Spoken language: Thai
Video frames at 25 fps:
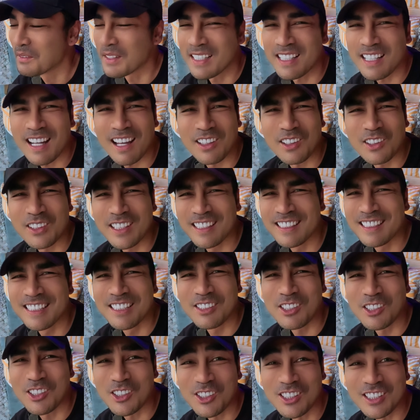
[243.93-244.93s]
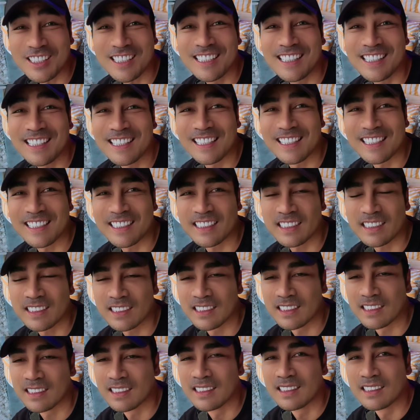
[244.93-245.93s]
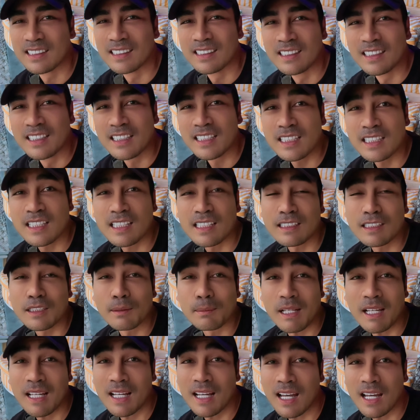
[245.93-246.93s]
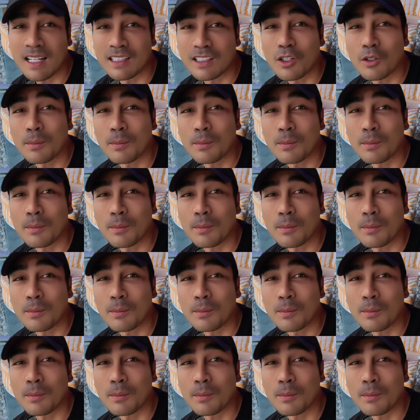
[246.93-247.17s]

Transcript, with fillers: บรรยากาศตอนเย็นคือโคตรดีเลย เครื่องดื่มแม่